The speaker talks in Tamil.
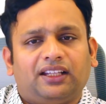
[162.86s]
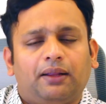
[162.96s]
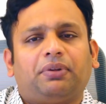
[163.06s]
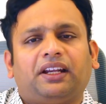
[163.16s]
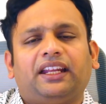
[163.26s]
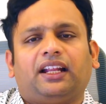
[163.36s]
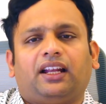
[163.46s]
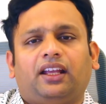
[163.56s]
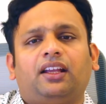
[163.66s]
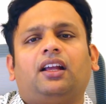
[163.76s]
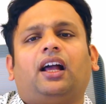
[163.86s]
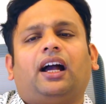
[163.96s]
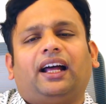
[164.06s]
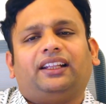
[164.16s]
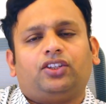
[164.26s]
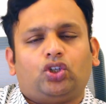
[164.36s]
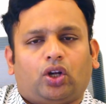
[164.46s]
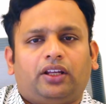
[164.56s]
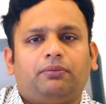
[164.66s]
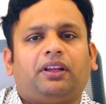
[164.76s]
இதெல்லாம் பண்ணிங்கனாலே அந்த
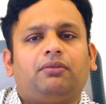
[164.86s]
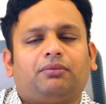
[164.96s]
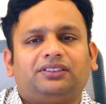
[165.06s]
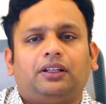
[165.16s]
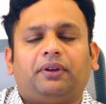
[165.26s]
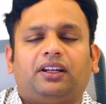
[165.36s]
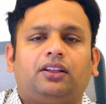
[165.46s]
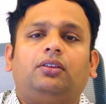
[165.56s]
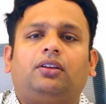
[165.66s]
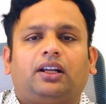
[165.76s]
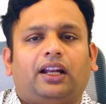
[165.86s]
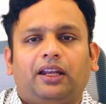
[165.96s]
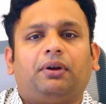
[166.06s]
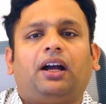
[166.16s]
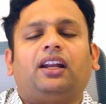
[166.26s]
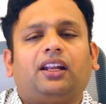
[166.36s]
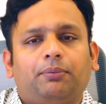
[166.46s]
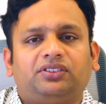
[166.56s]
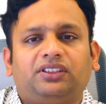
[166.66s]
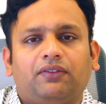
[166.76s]
ஜாயின்ட் பெயின் மசில் பெயின் வந்து கண்டிப்பாக ஹண்ட்ரட்
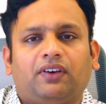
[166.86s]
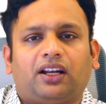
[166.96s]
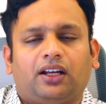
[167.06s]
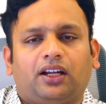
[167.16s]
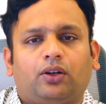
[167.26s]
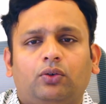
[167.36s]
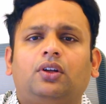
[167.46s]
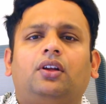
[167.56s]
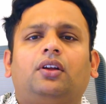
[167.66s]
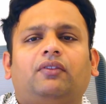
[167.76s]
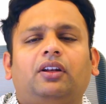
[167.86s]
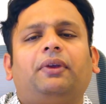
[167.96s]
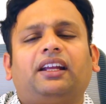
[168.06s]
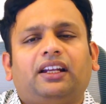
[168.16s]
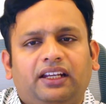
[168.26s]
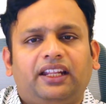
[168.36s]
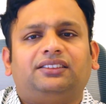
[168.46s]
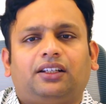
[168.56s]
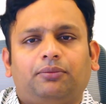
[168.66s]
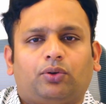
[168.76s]
பர்சன்ட் நிவாரணம் இல்லாட்டாலும் வில் மேக் அ
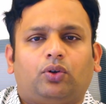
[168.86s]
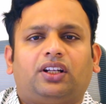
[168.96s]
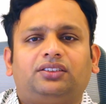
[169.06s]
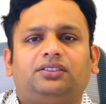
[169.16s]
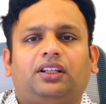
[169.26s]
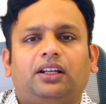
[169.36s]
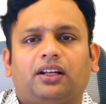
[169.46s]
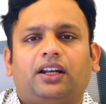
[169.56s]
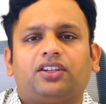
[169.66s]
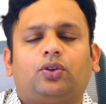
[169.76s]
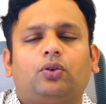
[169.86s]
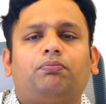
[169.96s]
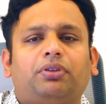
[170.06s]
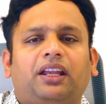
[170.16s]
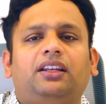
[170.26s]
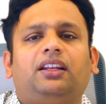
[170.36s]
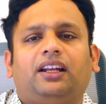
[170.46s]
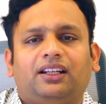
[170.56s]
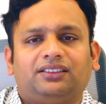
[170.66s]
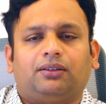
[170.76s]
டீசன்ட் ப்ரோக்ரஸ் இன் ரிலேஷன் டு பெயின்
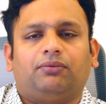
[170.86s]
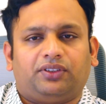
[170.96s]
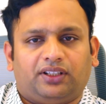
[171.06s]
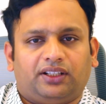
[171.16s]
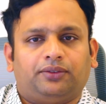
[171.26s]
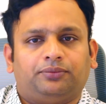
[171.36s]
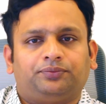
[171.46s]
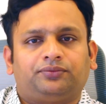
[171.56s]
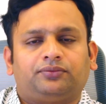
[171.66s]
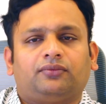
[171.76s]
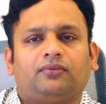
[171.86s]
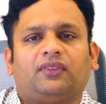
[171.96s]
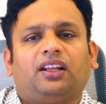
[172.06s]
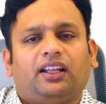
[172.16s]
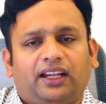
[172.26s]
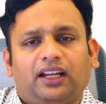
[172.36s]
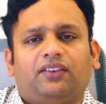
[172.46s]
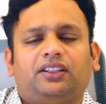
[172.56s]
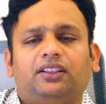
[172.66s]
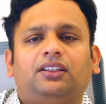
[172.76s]
அண்ட் டிஸ்கம்ஃபர்ட்டுங்க ரெண்டாவது